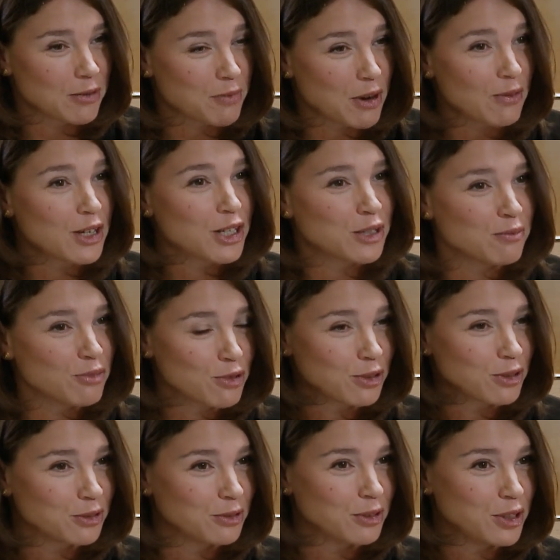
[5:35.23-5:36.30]
По вашему
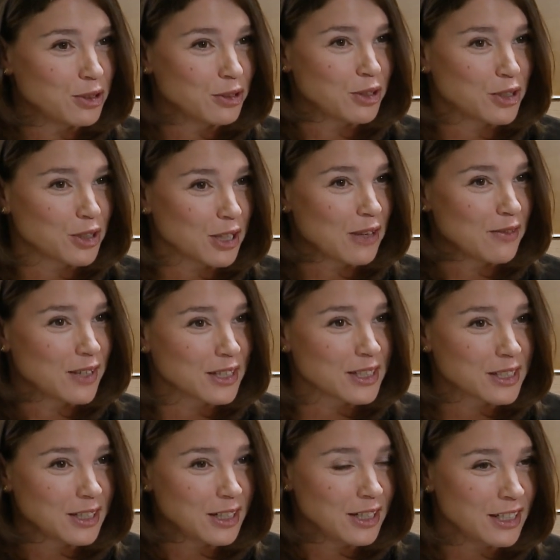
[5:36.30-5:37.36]
округу идет
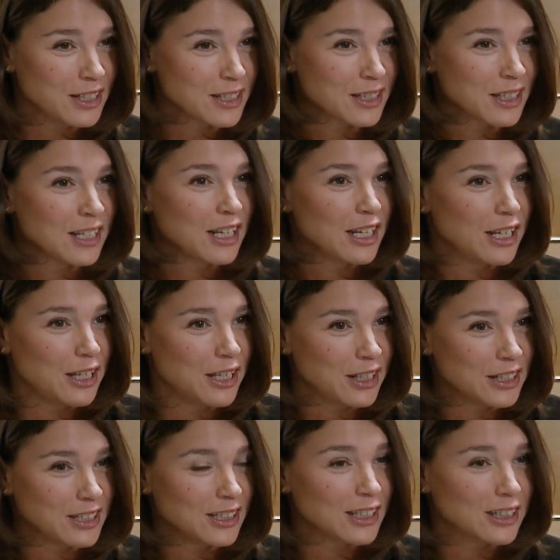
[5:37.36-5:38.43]
человек-сталинист,
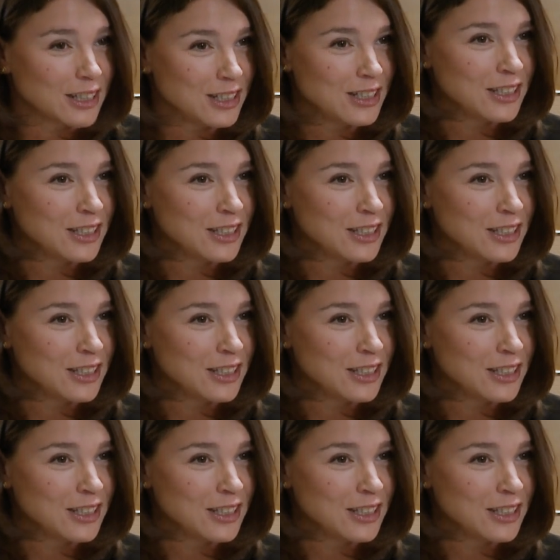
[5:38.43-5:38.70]
и кандидат от